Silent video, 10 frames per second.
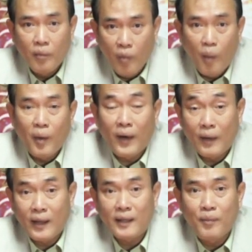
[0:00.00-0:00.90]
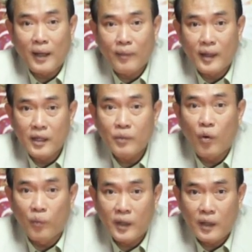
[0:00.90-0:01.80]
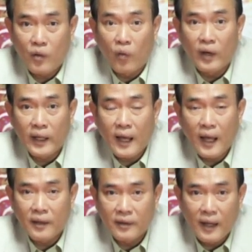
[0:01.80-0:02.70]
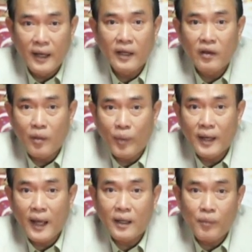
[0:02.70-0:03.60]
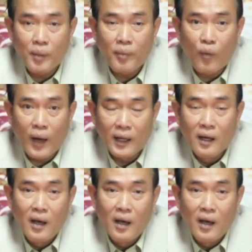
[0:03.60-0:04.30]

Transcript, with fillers: บอกมาว่าว่าสมัครสมาชิก ผมจะส่งลิงก์ให้ในลิงก์ก็จะเป็นหน้าทะเบียนประวัติ